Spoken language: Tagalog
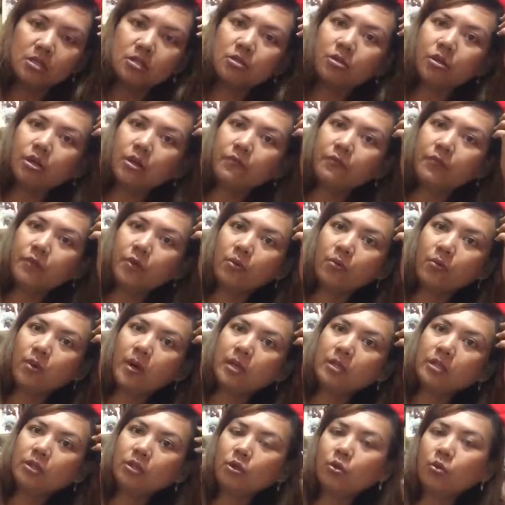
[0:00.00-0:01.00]
So, if you
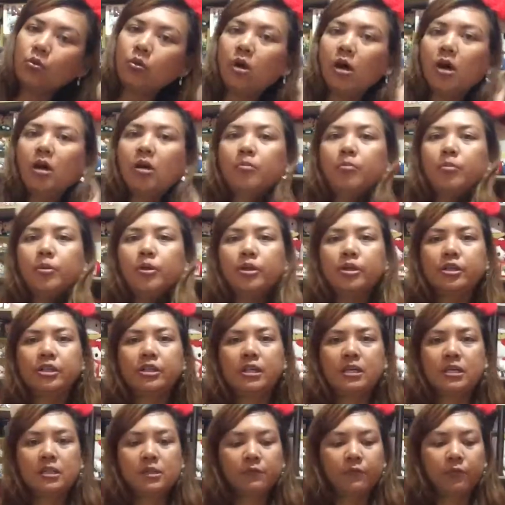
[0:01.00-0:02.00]
want to uh,
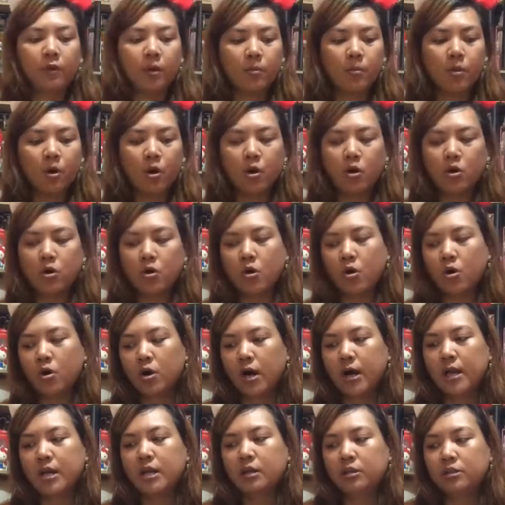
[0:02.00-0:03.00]
purchase from Hong Kong,
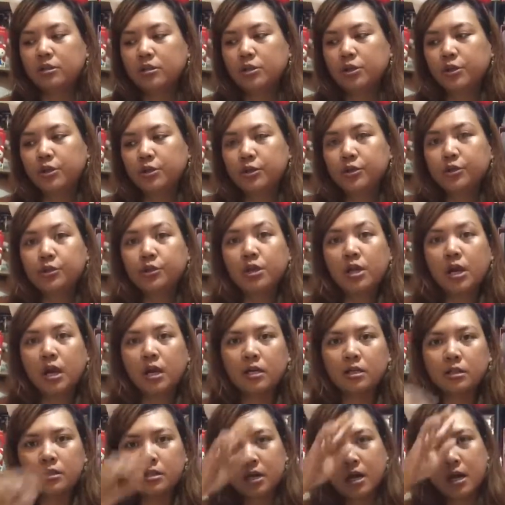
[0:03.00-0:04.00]
ayan, search nyo
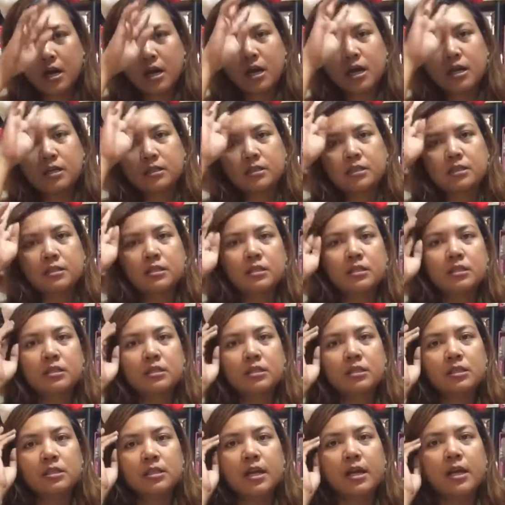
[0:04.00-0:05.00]
lang siya si Sis
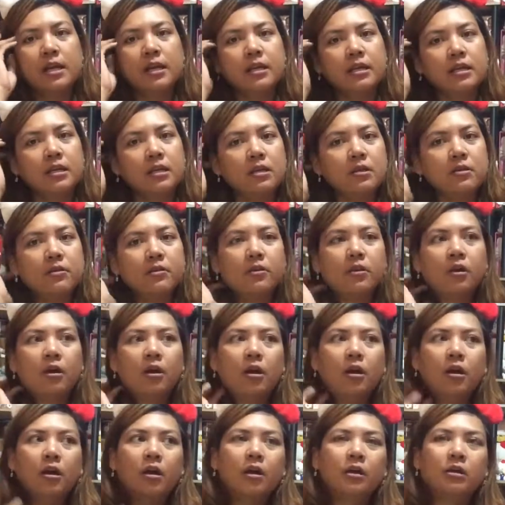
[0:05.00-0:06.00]
Jenny,
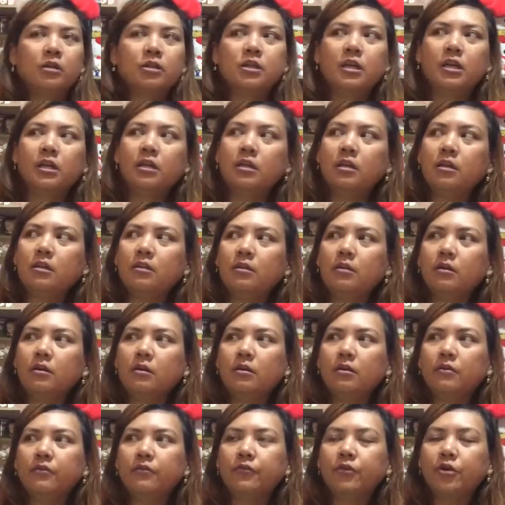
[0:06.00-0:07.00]

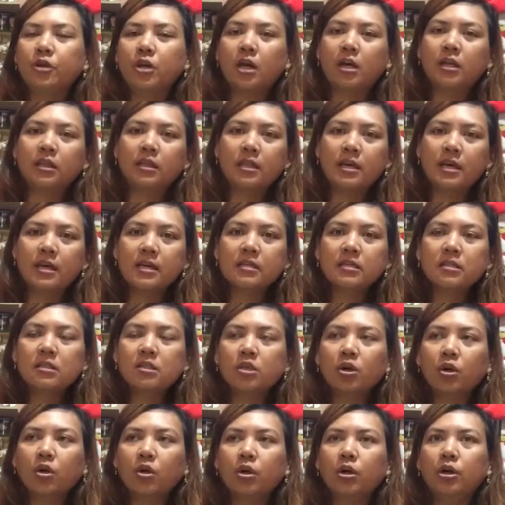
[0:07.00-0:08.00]
Jenny Fernandez
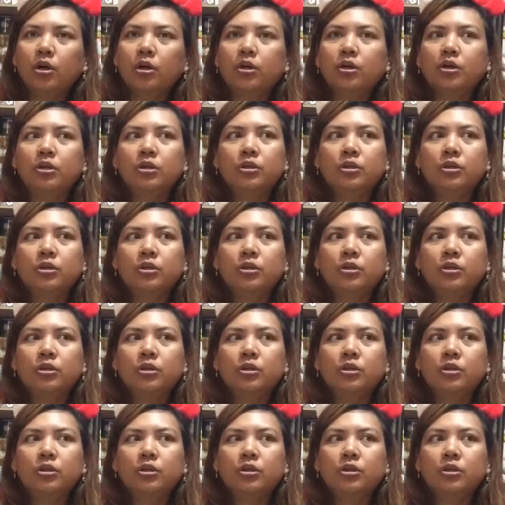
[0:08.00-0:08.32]
or